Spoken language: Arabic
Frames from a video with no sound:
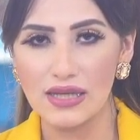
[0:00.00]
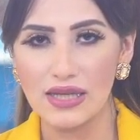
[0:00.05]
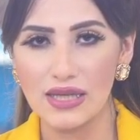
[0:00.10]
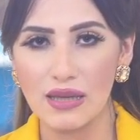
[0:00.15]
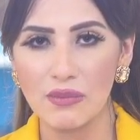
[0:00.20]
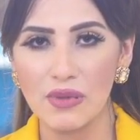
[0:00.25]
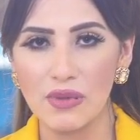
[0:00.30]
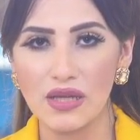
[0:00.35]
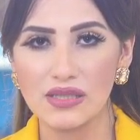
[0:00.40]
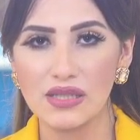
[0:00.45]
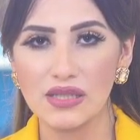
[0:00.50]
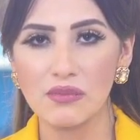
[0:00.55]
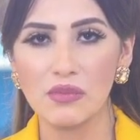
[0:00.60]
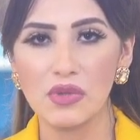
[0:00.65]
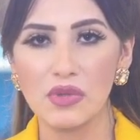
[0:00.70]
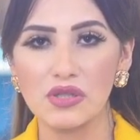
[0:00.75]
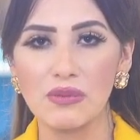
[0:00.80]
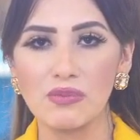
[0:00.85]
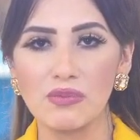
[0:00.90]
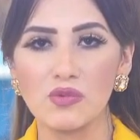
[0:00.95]
كما
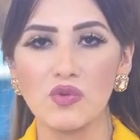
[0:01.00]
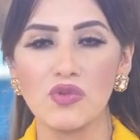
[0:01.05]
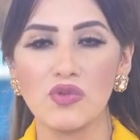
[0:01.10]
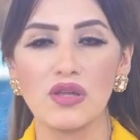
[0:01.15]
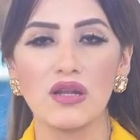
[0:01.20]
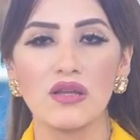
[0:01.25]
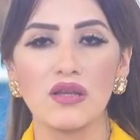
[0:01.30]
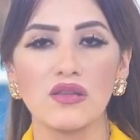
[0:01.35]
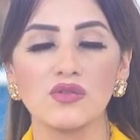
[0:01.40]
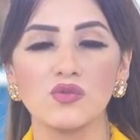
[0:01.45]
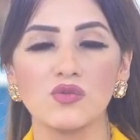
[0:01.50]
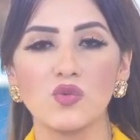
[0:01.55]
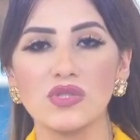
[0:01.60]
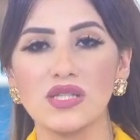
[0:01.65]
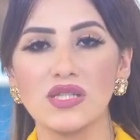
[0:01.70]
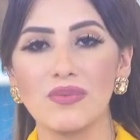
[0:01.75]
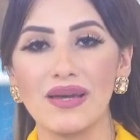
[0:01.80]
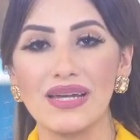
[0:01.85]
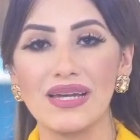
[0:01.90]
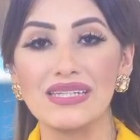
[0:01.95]
تم ضبط
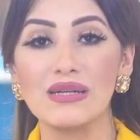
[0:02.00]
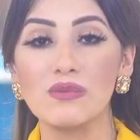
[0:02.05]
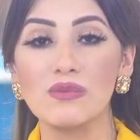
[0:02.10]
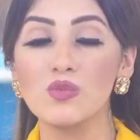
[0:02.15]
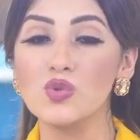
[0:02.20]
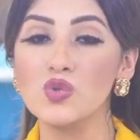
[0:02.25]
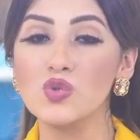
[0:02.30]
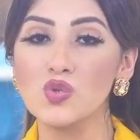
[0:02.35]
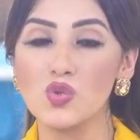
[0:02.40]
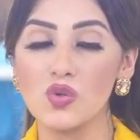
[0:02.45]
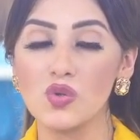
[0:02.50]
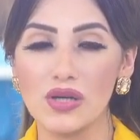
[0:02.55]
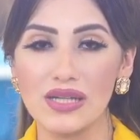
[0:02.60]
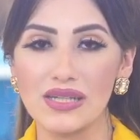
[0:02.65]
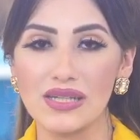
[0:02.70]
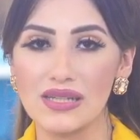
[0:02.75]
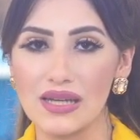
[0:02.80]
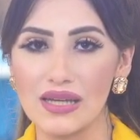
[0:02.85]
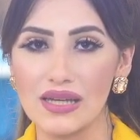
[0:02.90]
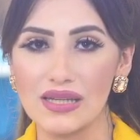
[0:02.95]
73
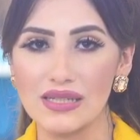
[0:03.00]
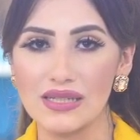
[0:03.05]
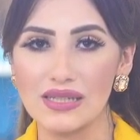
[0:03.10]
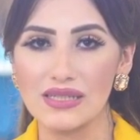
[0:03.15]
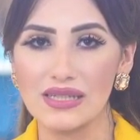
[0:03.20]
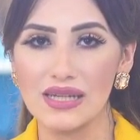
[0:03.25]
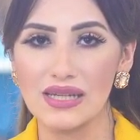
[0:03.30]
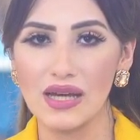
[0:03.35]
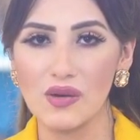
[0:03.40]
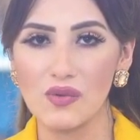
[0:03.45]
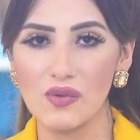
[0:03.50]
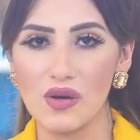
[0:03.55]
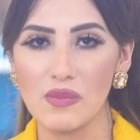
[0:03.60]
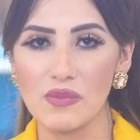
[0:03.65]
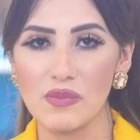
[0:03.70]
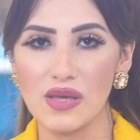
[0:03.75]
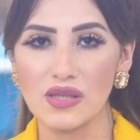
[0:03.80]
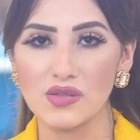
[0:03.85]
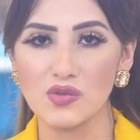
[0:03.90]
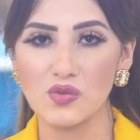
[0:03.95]
بندقية آلية
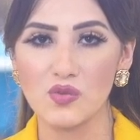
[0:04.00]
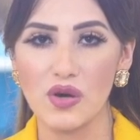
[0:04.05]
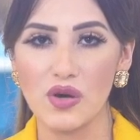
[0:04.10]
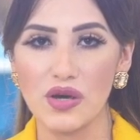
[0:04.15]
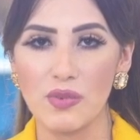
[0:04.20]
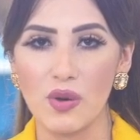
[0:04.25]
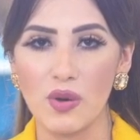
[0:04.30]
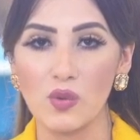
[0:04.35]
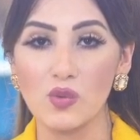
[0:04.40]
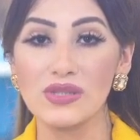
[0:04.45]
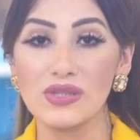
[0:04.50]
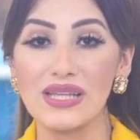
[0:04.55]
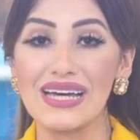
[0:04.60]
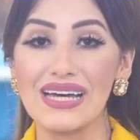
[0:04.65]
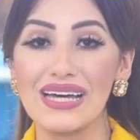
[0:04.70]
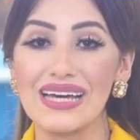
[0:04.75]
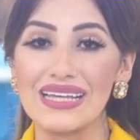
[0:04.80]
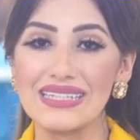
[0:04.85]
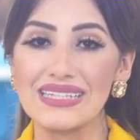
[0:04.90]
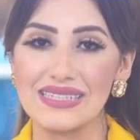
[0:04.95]
و140
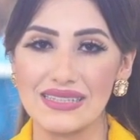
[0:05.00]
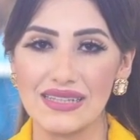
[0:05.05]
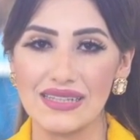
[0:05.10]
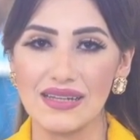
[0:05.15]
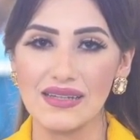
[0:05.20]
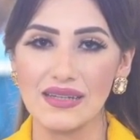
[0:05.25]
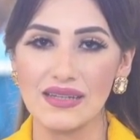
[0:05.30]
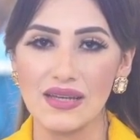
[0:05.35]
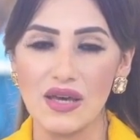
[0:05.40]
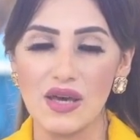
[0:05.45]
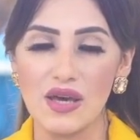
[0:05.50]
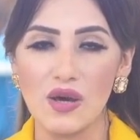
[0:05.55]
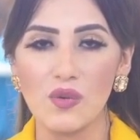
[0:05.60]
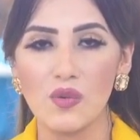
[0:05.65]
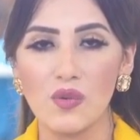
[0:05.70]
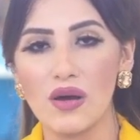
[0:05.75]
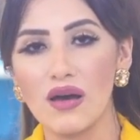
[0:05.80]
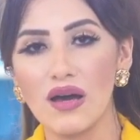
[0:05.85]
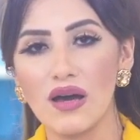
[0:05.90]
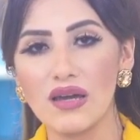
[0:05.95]
خزنة
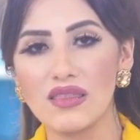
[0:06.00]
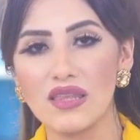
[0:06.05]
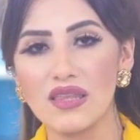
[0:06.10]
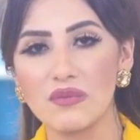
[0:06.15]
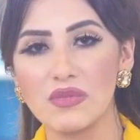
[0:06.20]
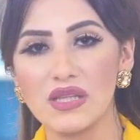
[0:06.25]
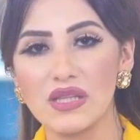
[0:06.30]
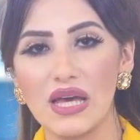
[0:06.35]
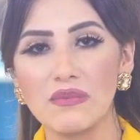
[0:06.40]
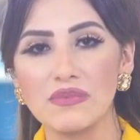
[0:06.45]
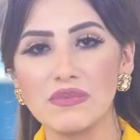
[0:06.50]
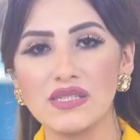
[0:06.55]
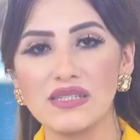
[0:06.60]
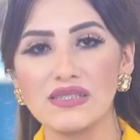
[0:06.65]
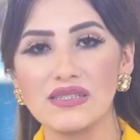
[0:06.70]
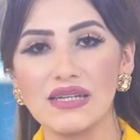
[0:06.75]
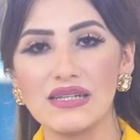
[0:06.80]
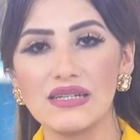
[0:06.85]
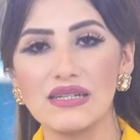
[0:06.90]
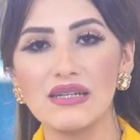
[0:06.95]
وأكثر من
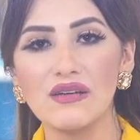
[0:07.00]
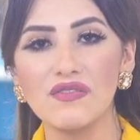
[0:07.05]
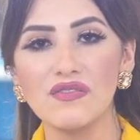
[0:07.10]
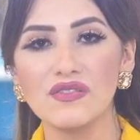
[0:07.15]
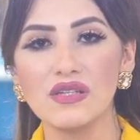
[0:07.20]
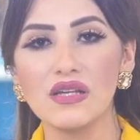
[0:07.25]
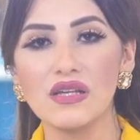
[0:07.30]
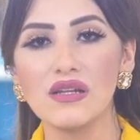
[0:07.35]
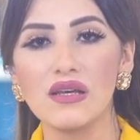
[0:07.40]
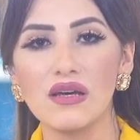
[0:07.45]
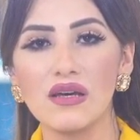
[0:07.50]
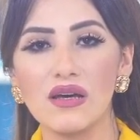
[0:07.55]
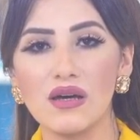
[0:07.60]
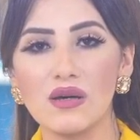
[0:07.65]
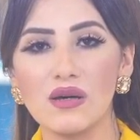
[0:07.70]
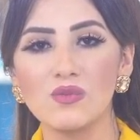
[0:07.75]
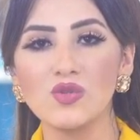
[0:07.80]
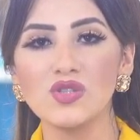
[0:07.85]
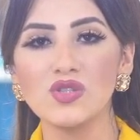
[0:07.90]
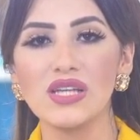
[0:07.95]
5000
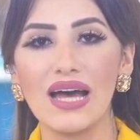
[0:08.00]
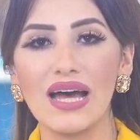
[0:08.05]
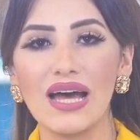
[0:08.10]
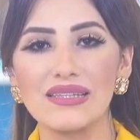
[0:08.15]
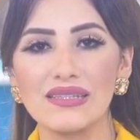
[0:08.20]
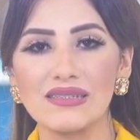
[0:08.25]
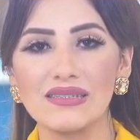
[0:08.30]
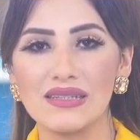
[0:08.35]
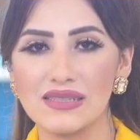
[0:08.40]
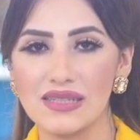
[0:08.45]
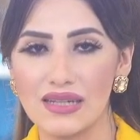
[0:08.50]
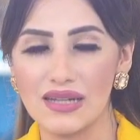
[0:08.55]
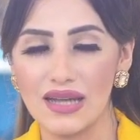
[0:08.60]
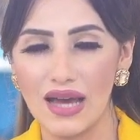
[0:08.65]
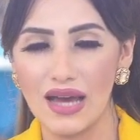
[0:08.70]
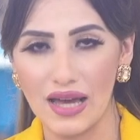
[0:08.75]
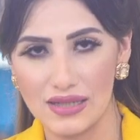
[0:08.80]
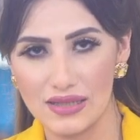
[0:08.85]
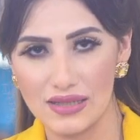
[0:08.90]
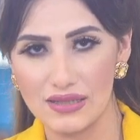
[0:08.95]
طلقة متعددة
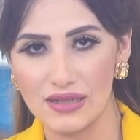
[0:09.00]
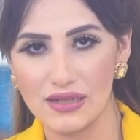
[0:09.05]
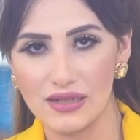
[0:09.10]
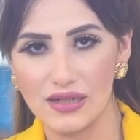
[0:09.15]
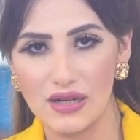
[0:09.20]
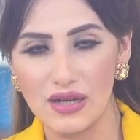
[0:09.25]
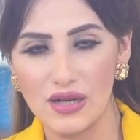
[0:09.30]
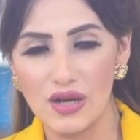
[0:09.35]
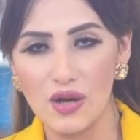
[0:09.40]
الأعيرة